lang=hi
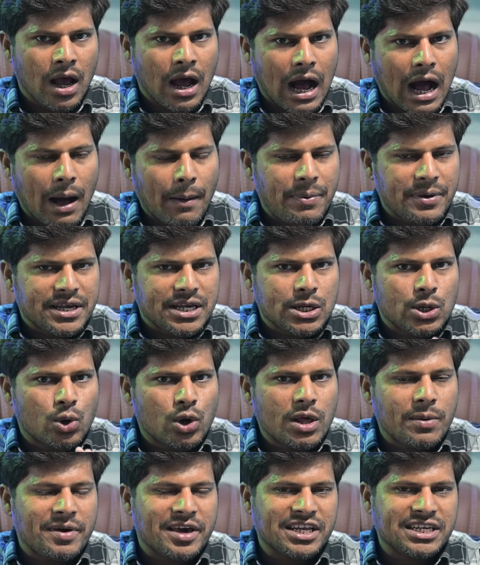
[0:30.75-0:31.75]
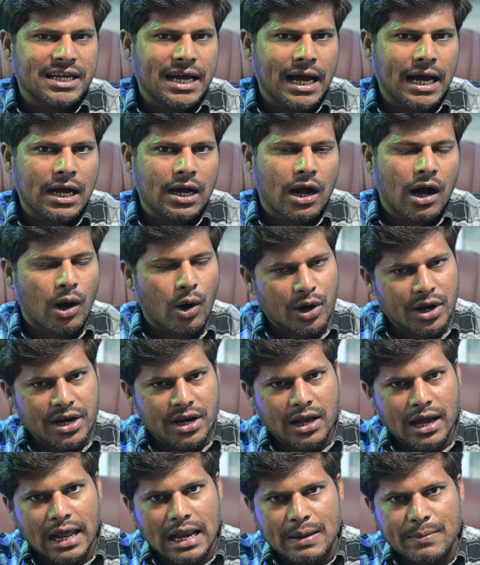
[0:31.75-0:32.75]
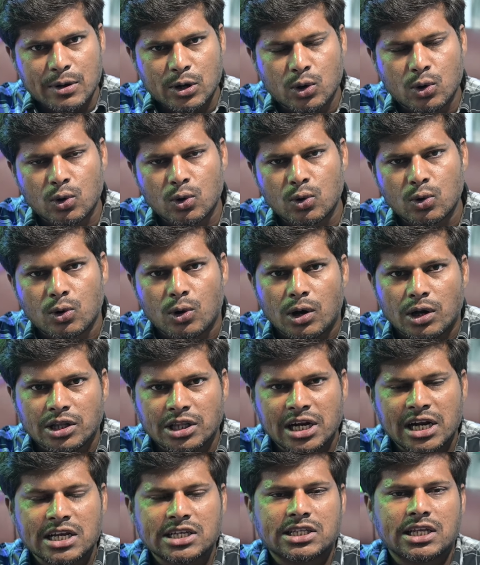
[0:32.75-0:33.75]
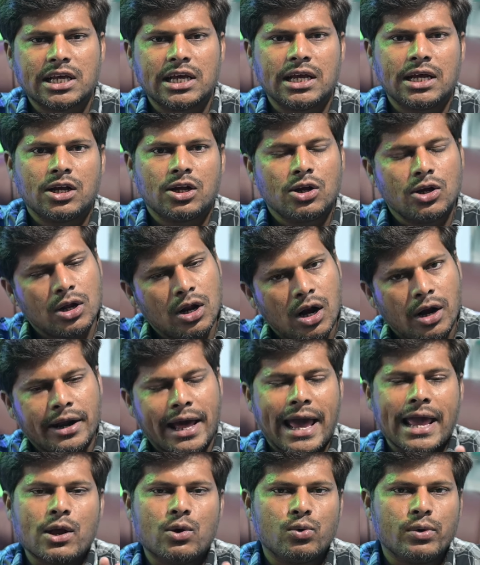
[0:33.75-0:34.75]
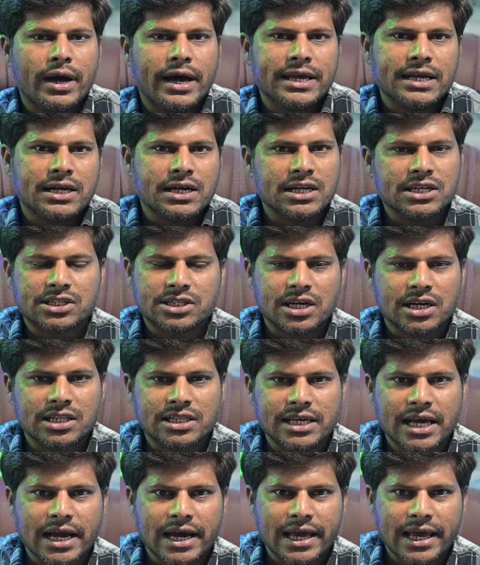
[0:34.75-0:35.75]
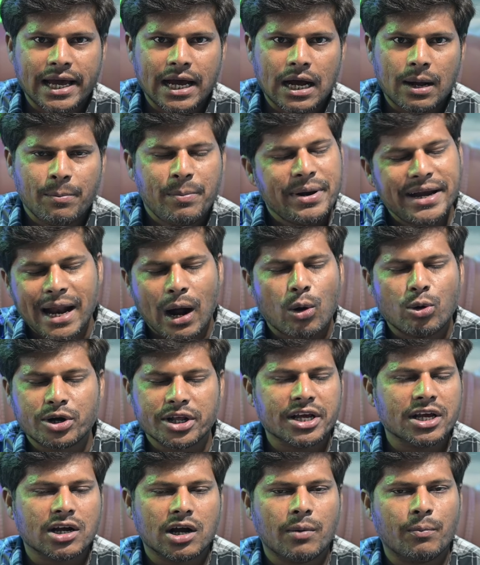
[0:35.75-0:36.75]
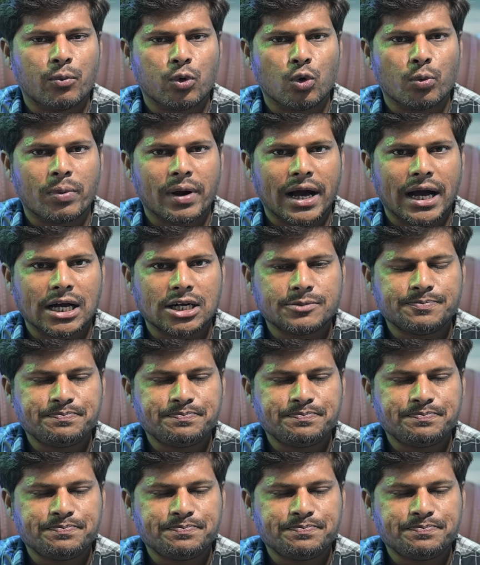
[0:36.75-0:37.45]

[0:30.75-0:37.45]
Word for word: अब इन्होंने भेजा और इनका लिमिट को डेढ़ से ढाई गुना इंक्रीज कर दिया गया विदाउट इनकम प्रूफ का